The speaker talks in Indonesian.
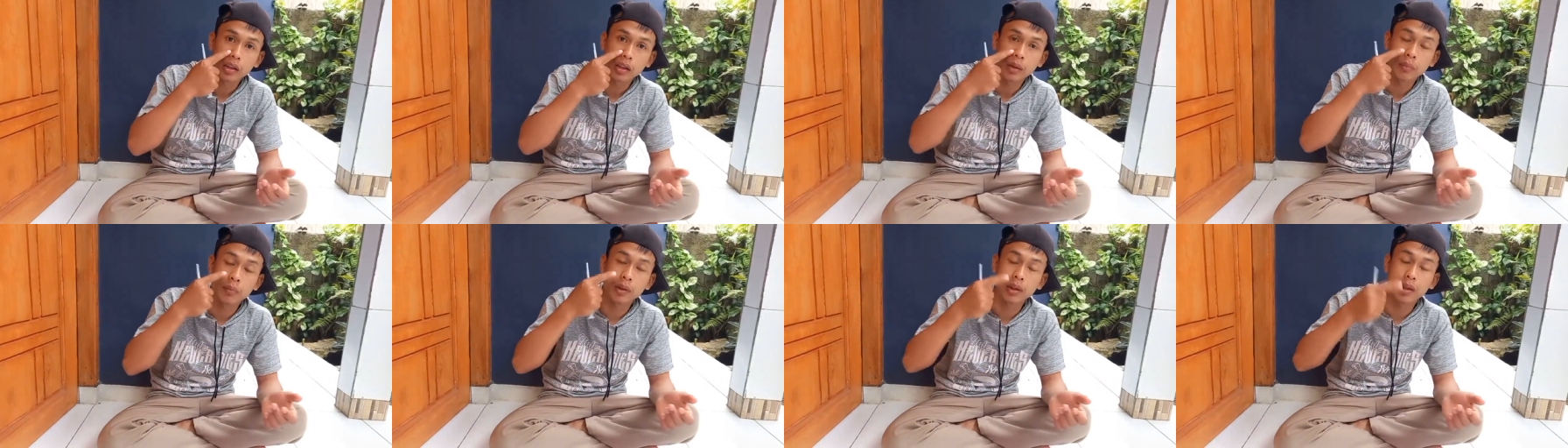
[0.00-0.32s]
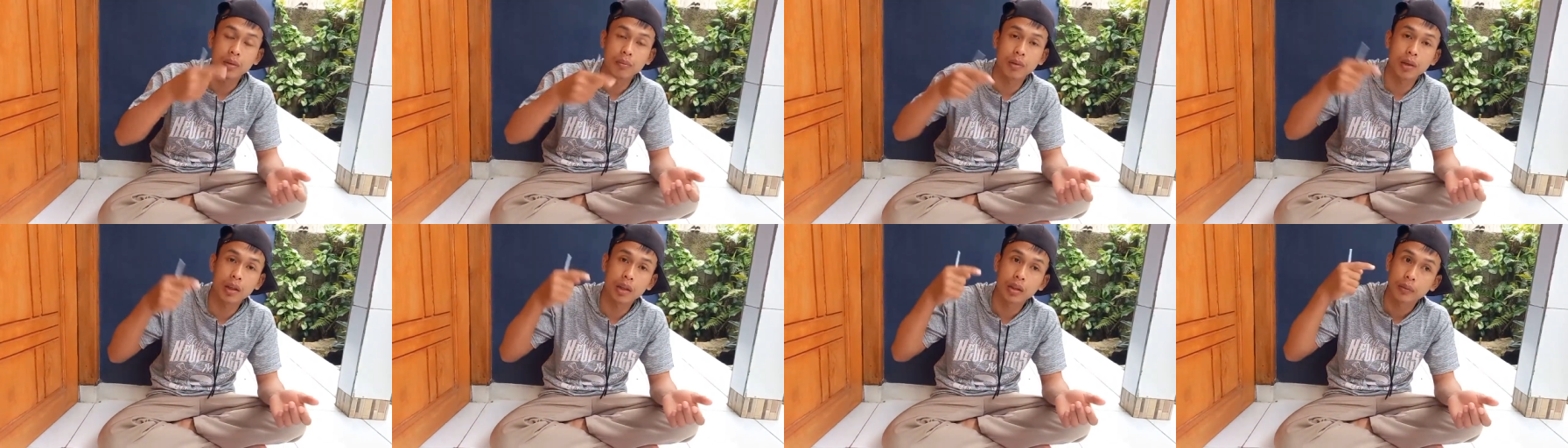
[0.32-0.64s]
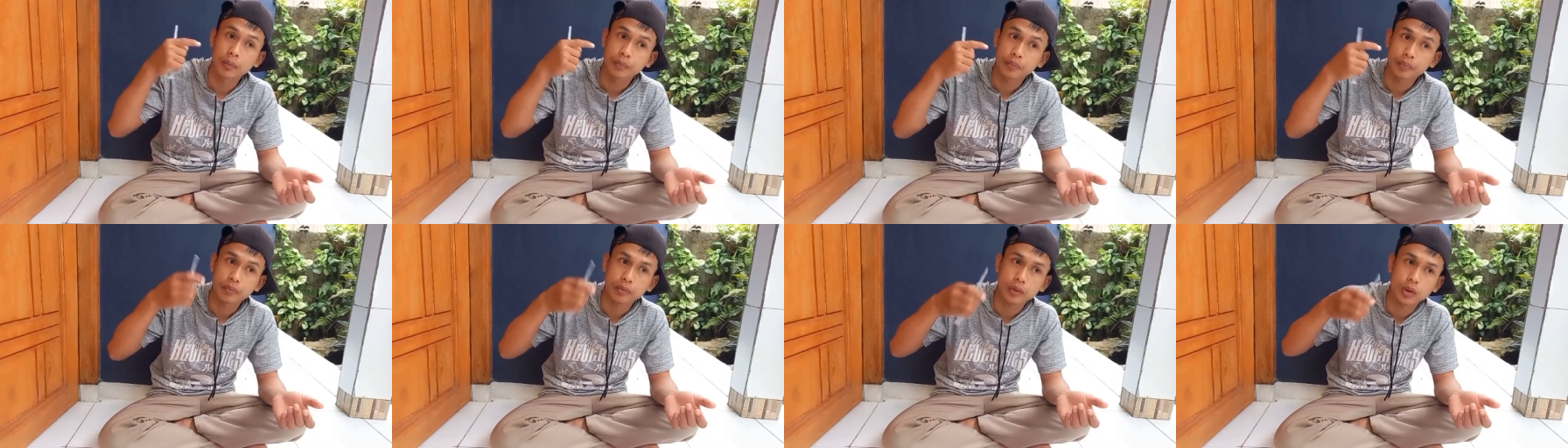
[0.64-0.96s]
teman-teman
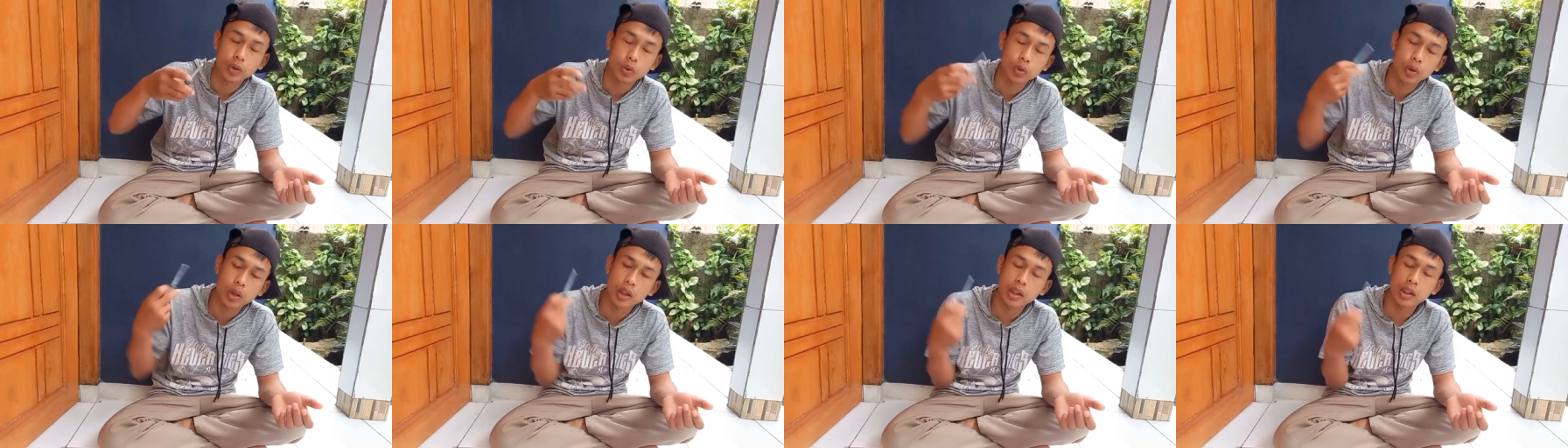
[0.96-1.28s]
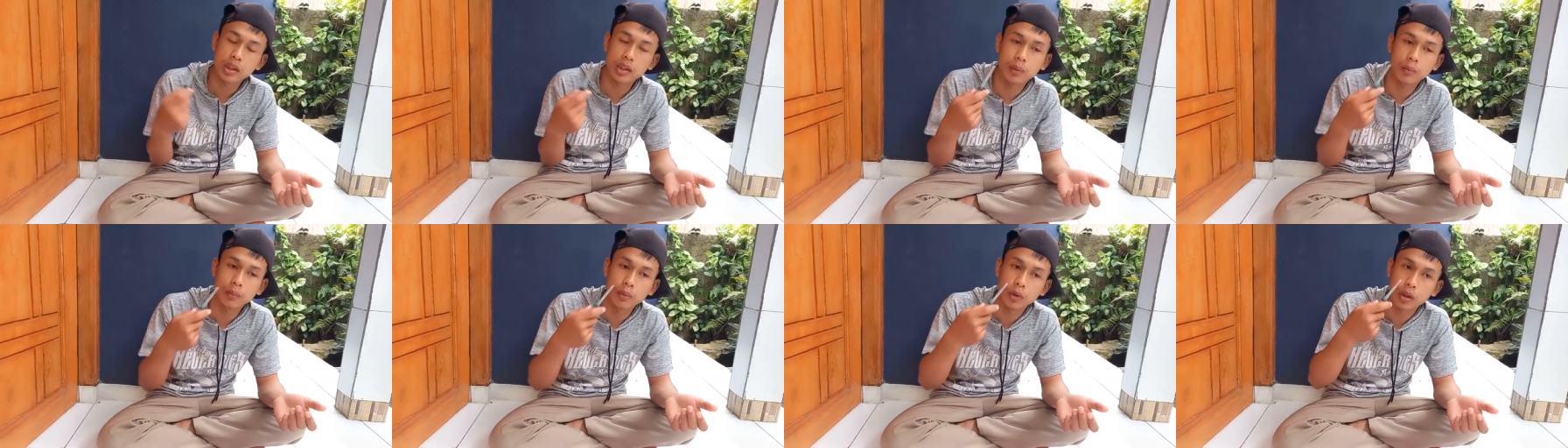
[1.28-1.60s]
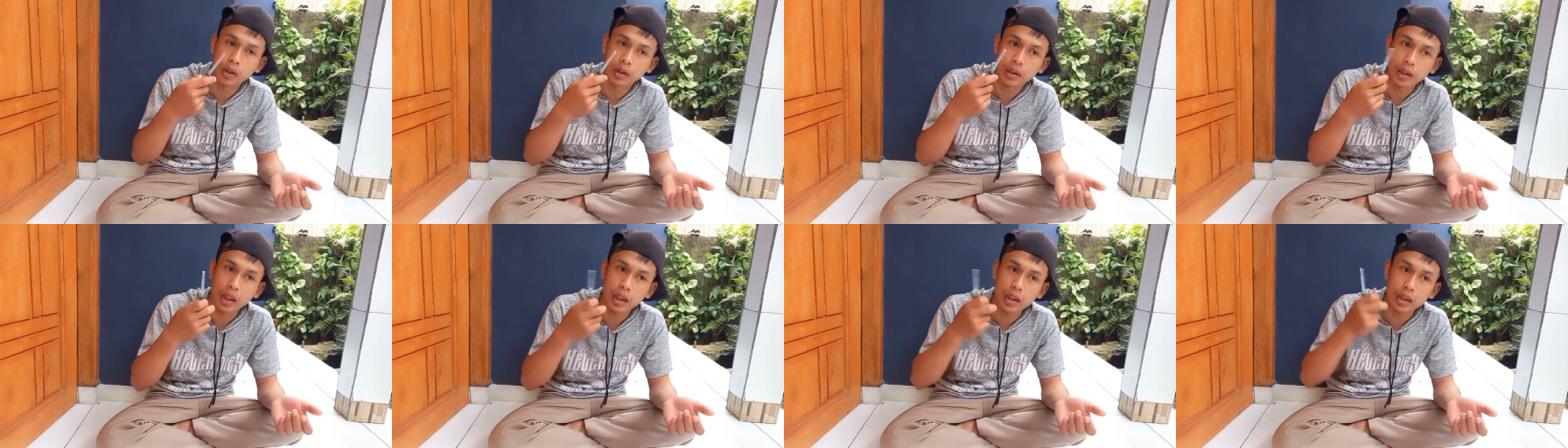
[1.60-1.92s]
sudah
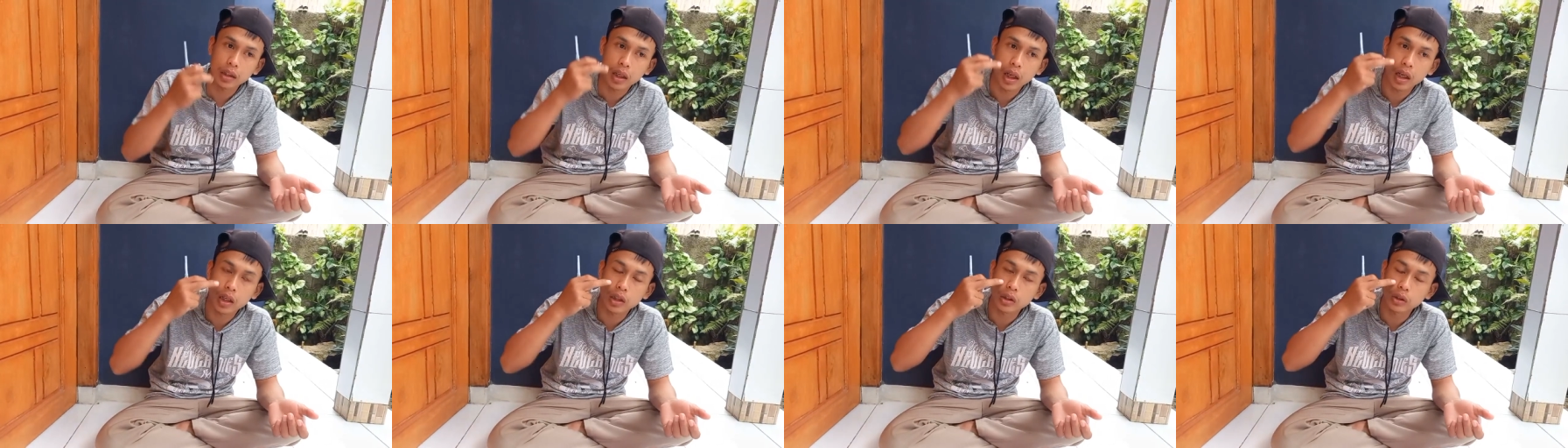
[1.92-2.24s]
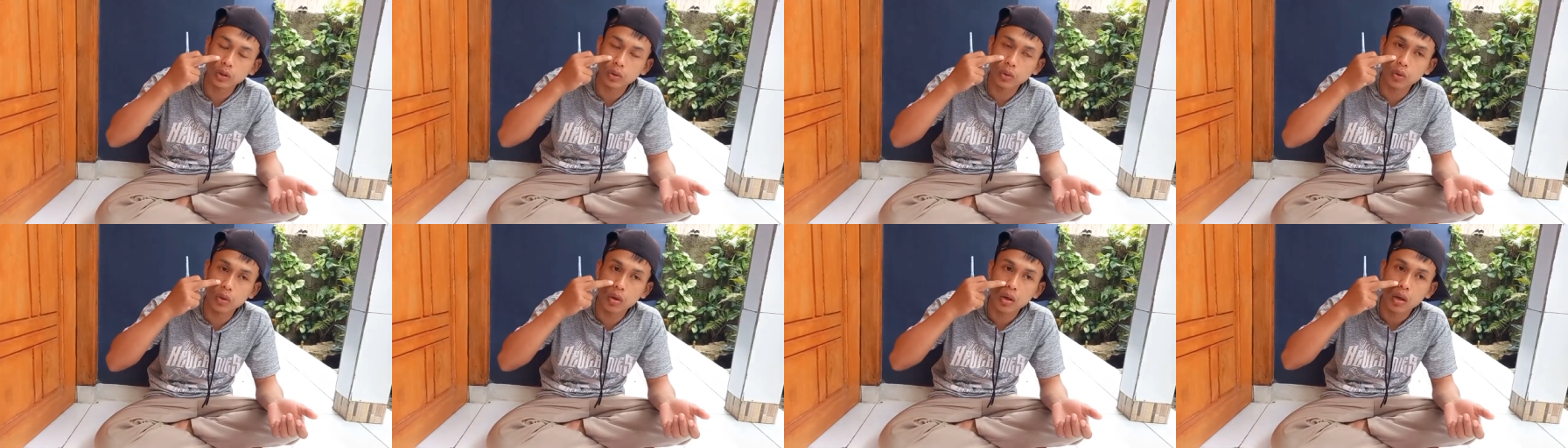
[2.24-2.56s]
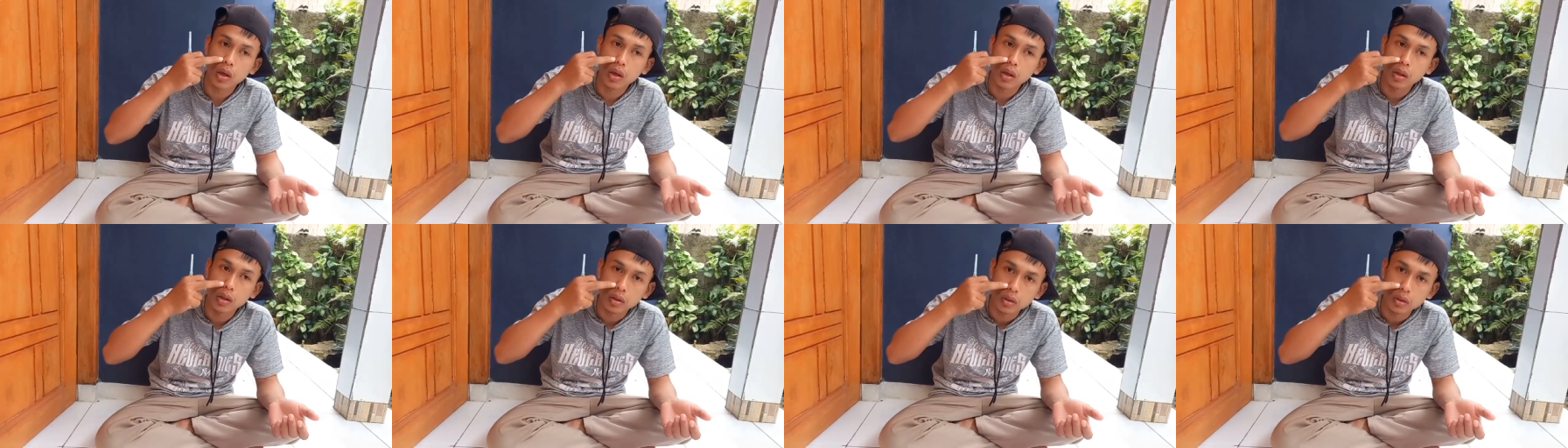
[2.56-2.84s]
disemprotkan langsung